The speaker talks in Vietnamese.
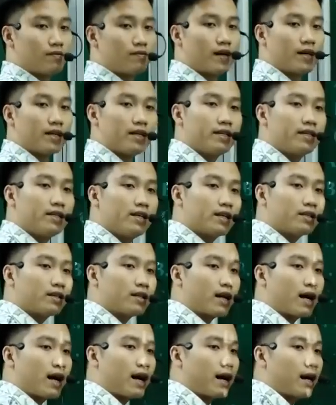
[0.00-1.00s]
Vậy ý nghĩa
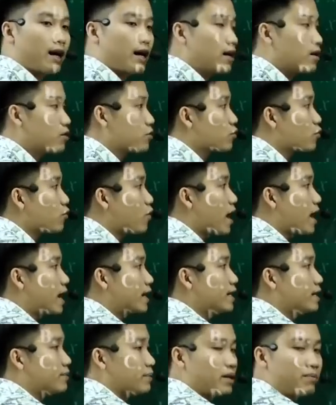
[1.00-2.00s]
tức là qua
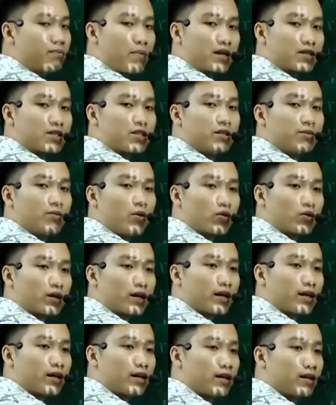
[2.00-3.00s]
cái điểm x bằng trừ 1
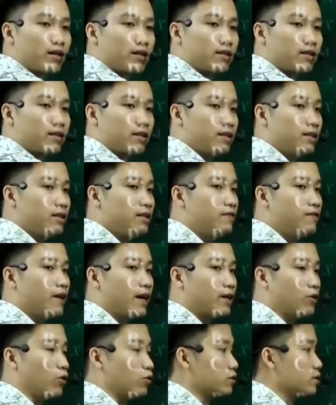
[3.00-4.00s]
này thì y
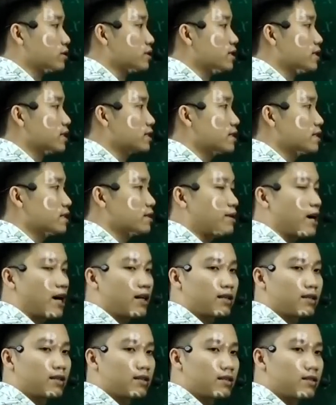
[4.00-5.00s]
phẩy đổi từ gì sang gì các
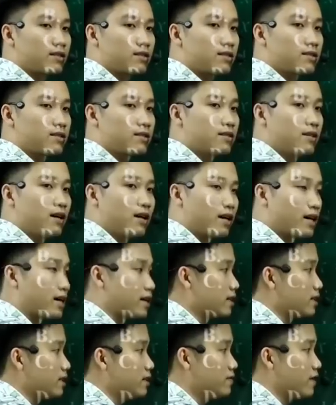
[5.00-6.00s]
bạn? Dương này,
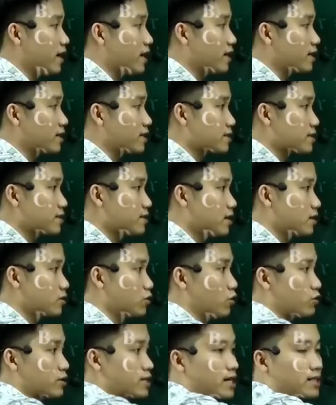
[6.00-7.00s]
y phẩy đang là dương
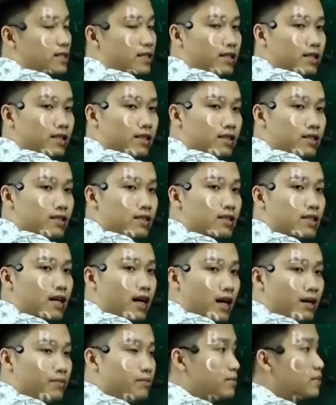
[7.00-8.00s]
đổi sang gì?
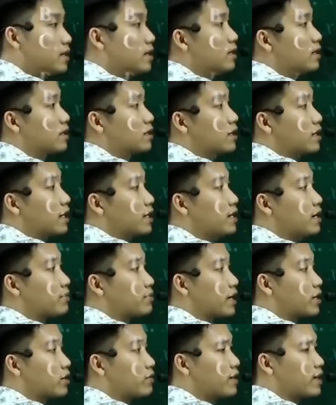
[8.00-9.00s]
Sang âm. Tức là
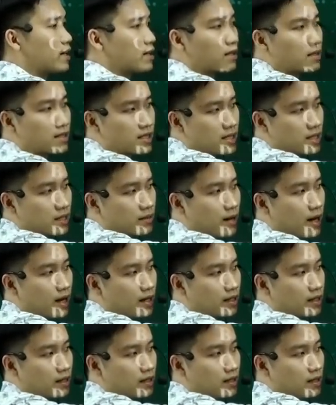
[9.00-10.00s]
điểm này nó phải là cực gì các
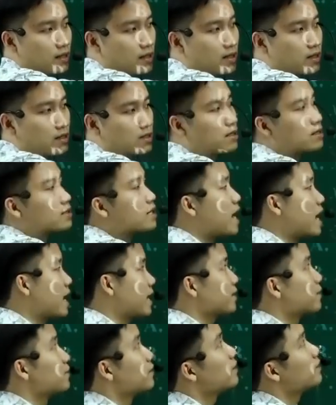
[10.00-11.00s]
bạn? Cực đại
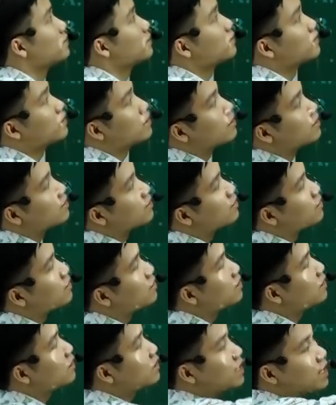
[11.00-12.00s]
đúng không?
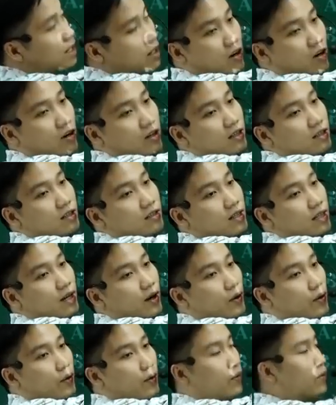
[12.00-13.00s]
Nhưng người ta lại hỏi là cực
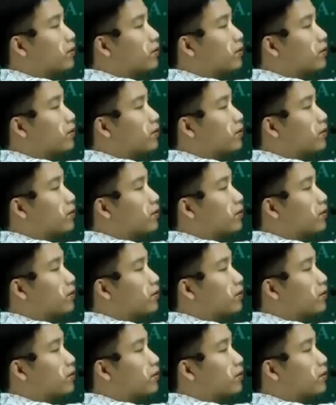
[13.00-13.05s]
tiểu.